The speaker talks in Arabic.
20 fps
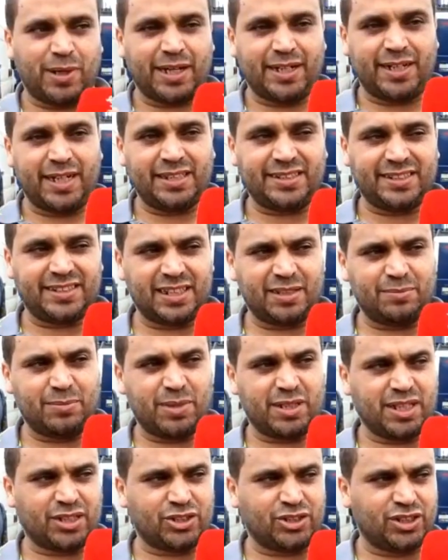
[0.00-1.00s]
باغيين
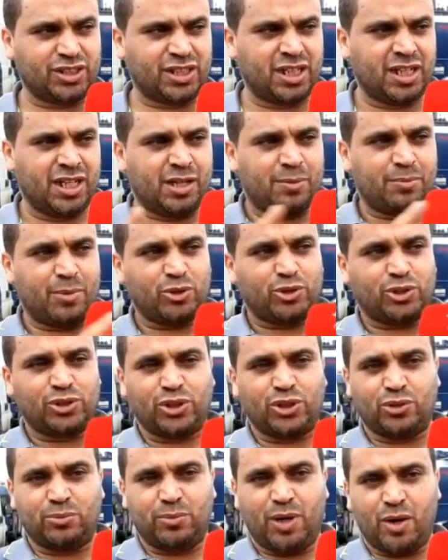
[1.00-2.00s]
السلم هذاك الشيء مابغاوش
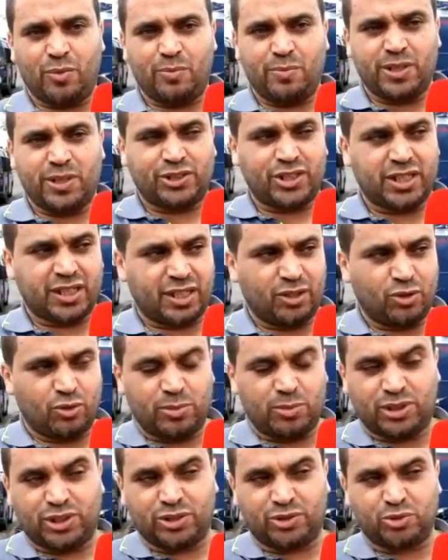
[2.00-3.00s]
يديروا معاهم المشاكل
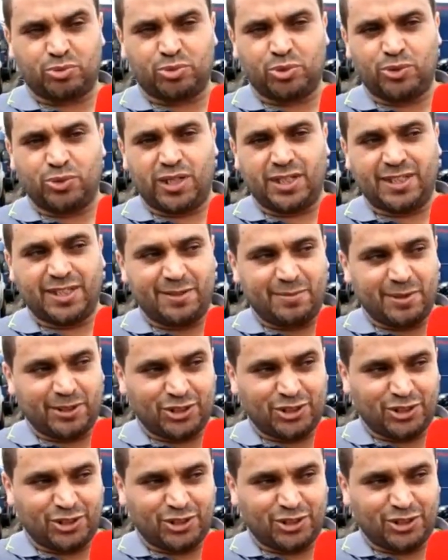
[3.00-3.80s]
هما تيجبدوا لنا ديما